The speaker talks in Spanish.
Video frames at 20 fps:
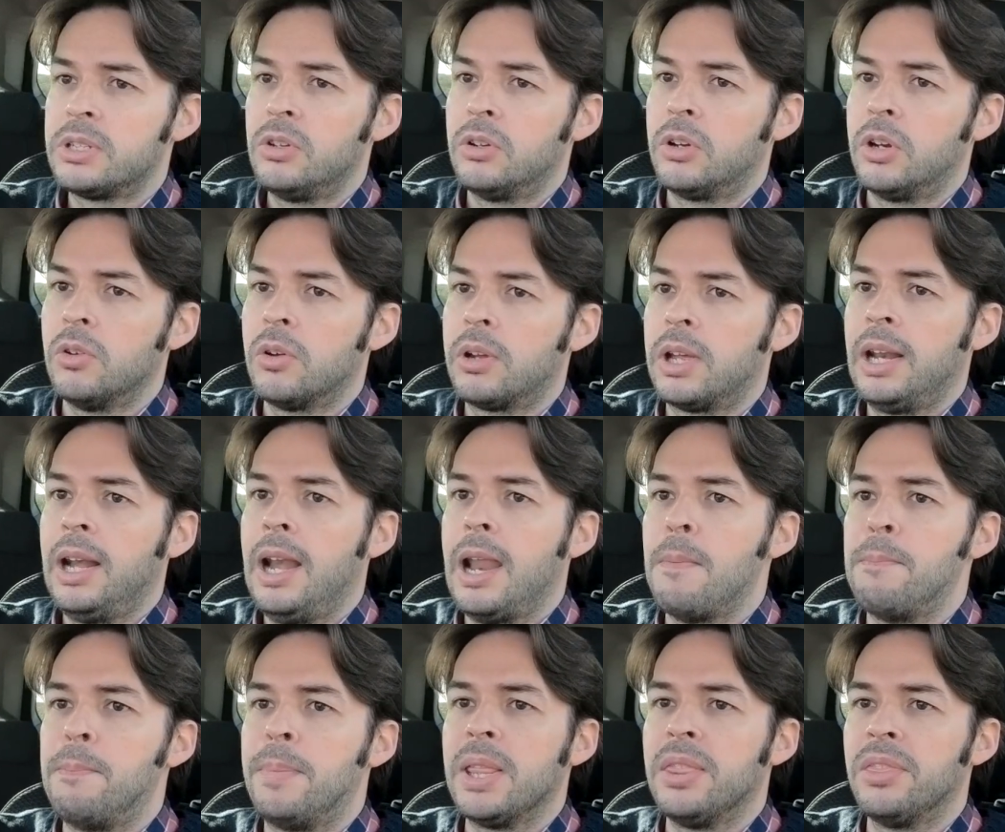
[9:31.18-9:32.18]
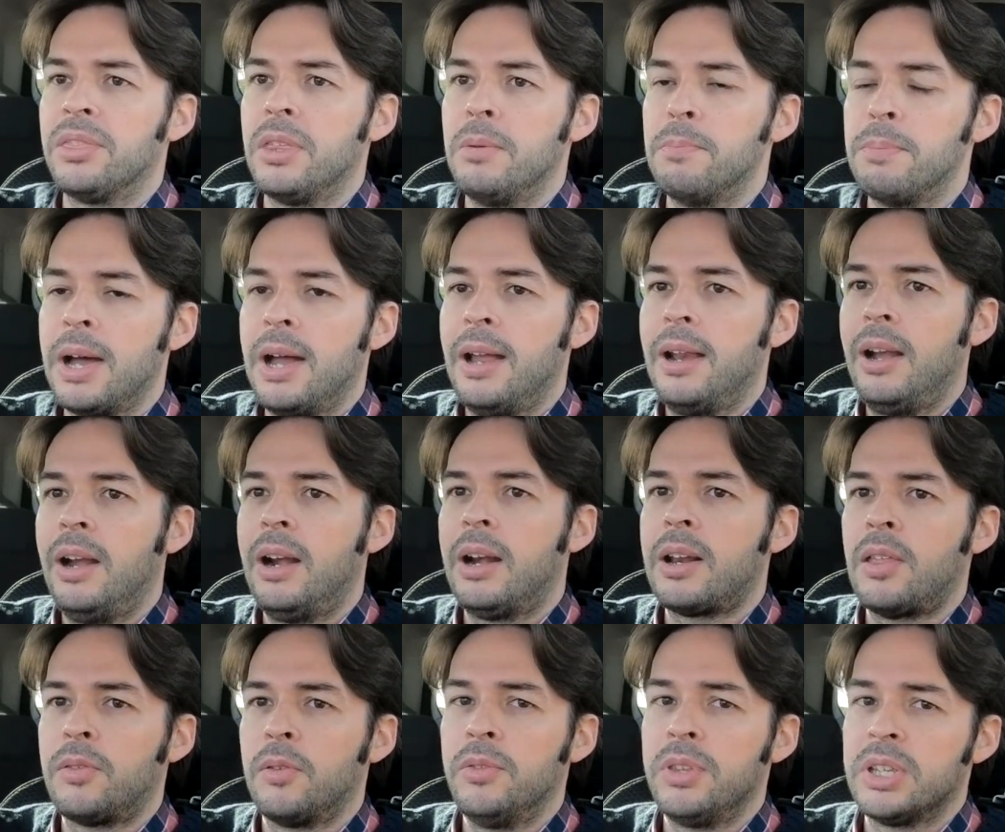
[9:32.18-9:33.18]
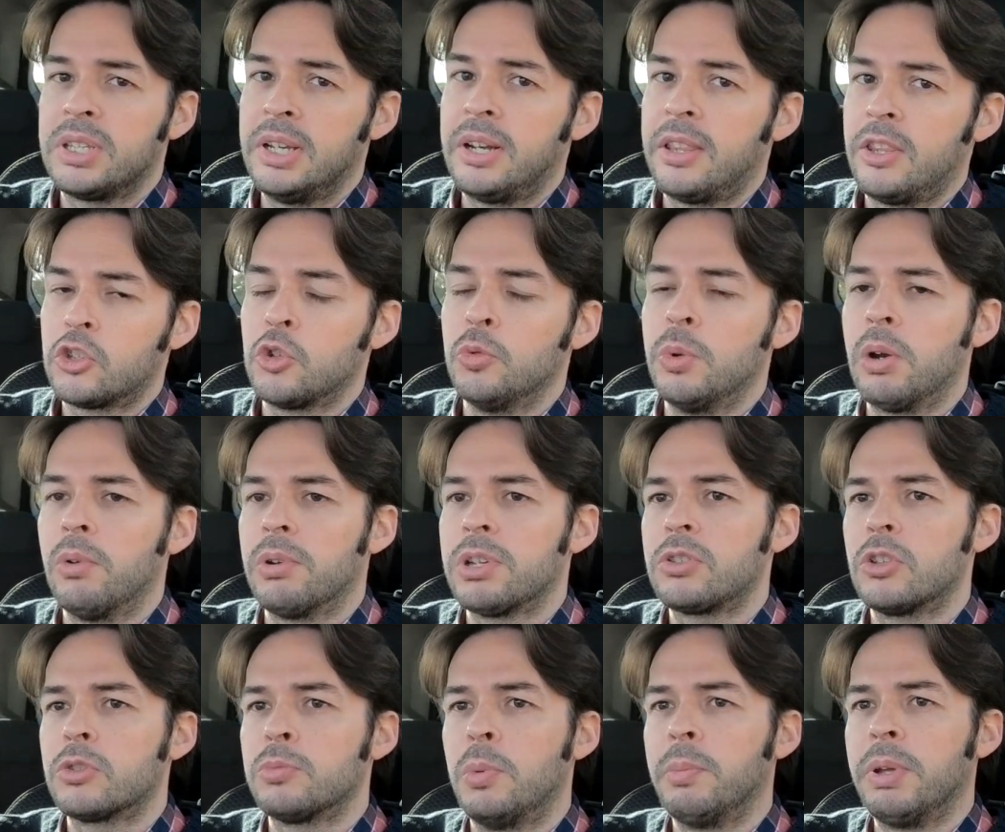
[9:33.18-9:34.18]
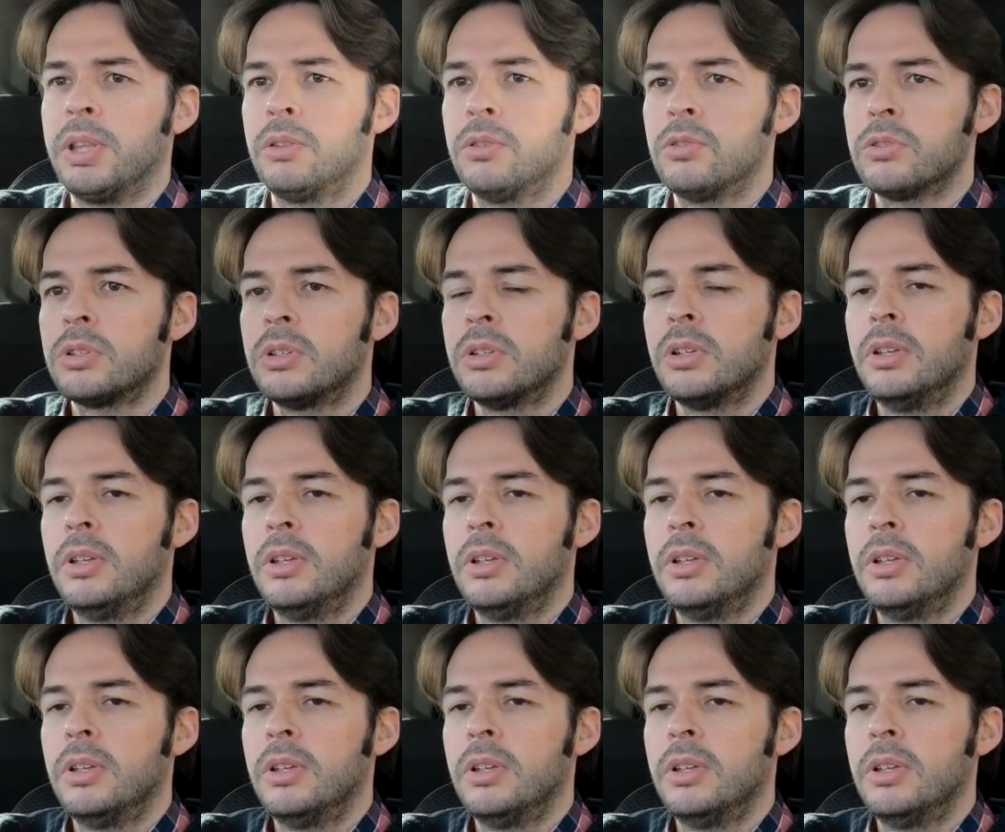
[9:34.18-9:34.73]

yo creo que la principal razón de ser de Subaru en estos momentos